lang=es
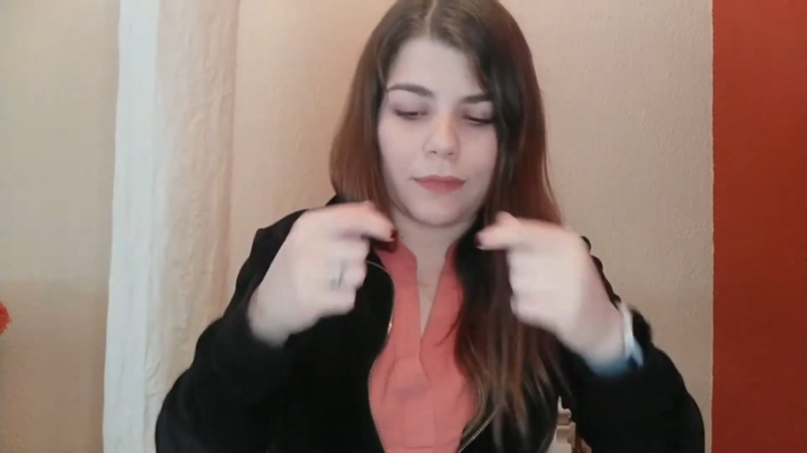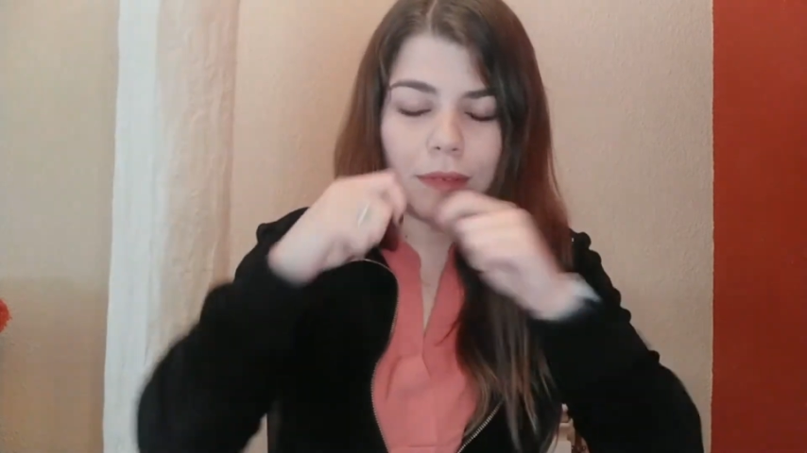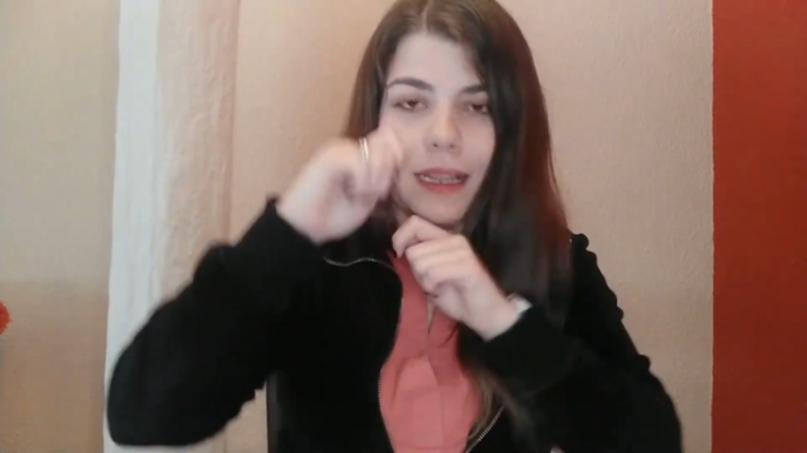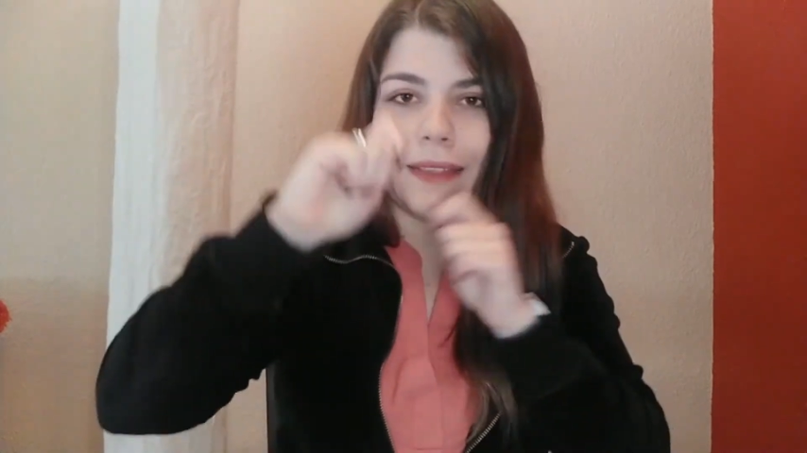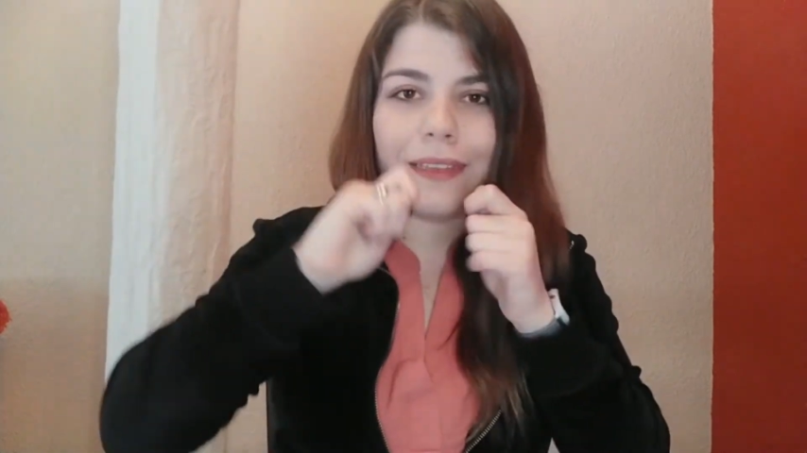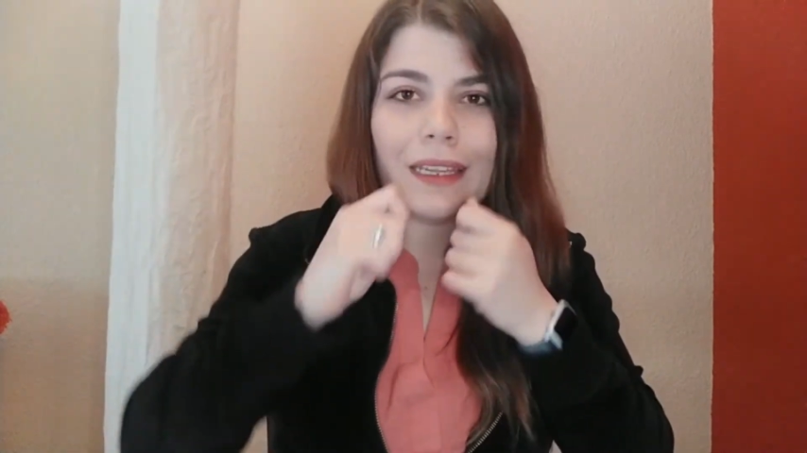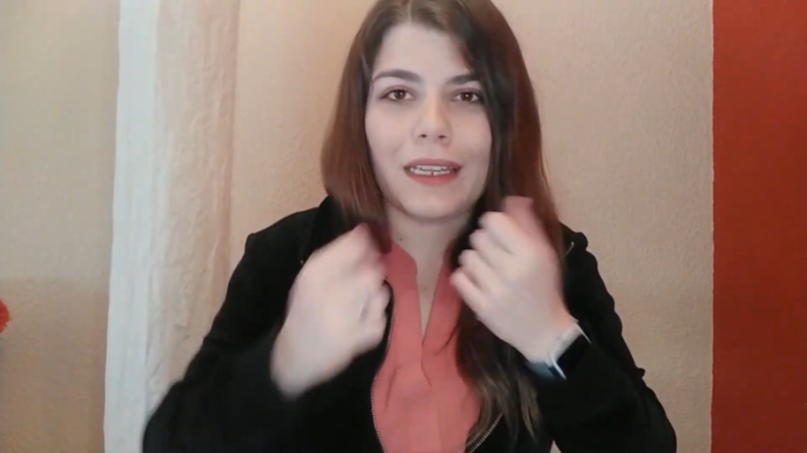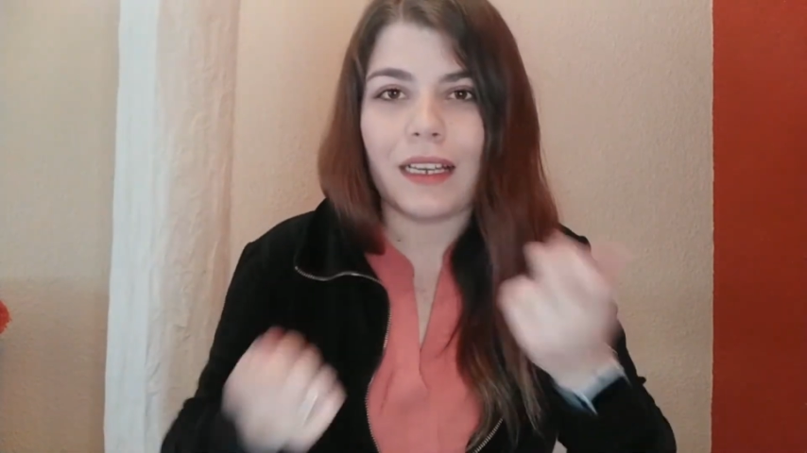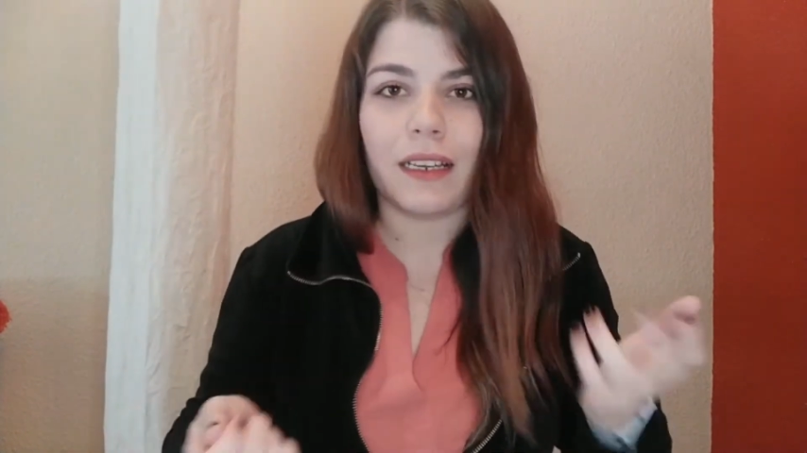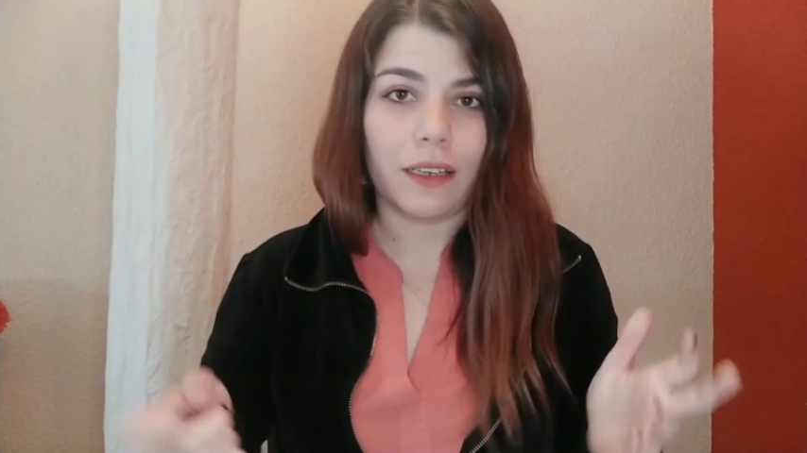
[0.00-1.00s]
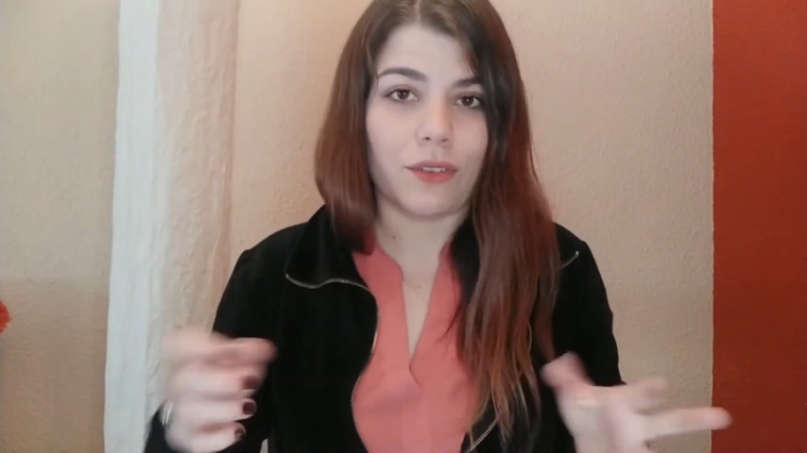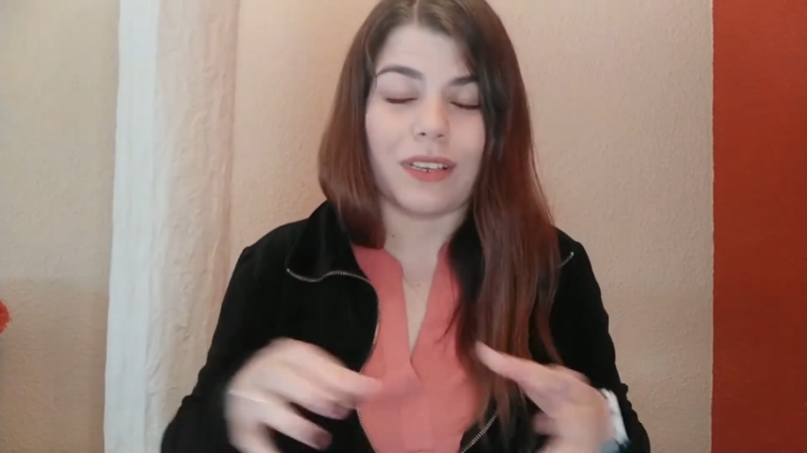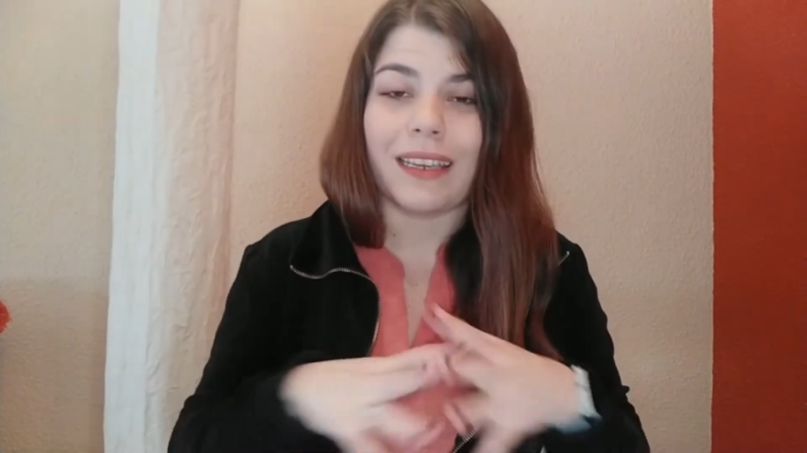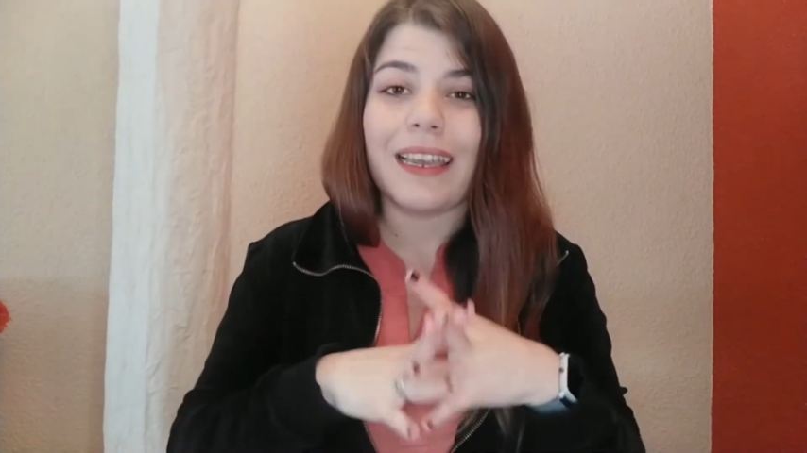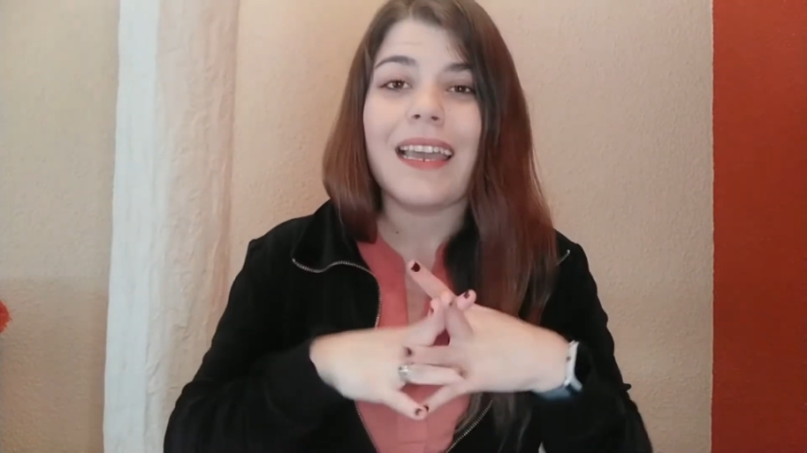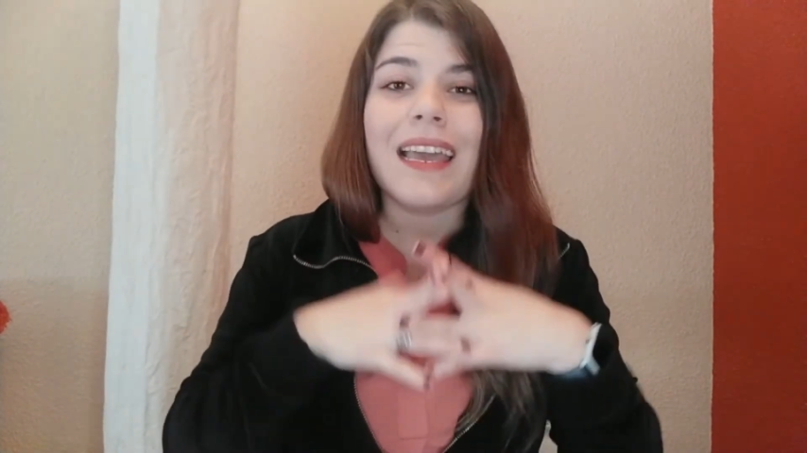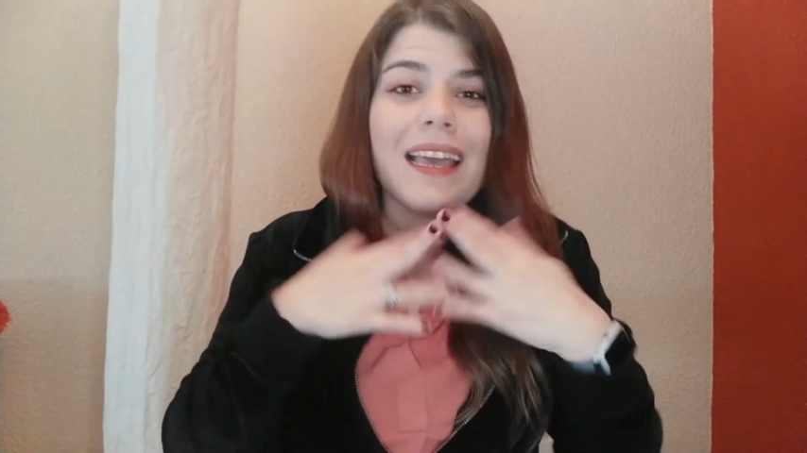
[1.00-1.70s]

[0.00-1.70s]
la técnica, que no sé qué.